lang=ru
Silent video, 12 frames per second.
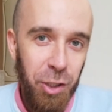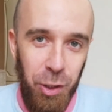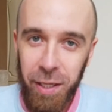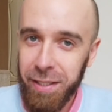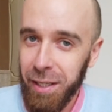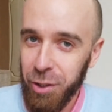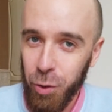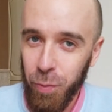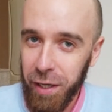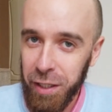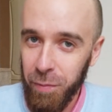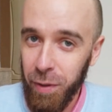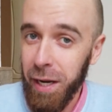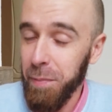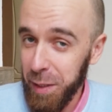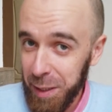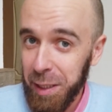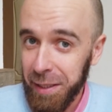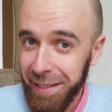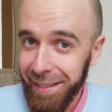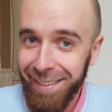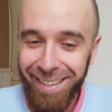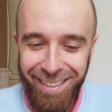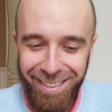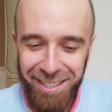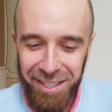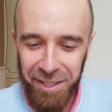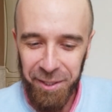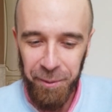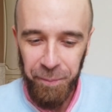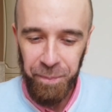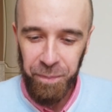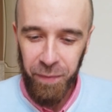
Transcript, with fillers: желательно, чтобы они были аппетитные. И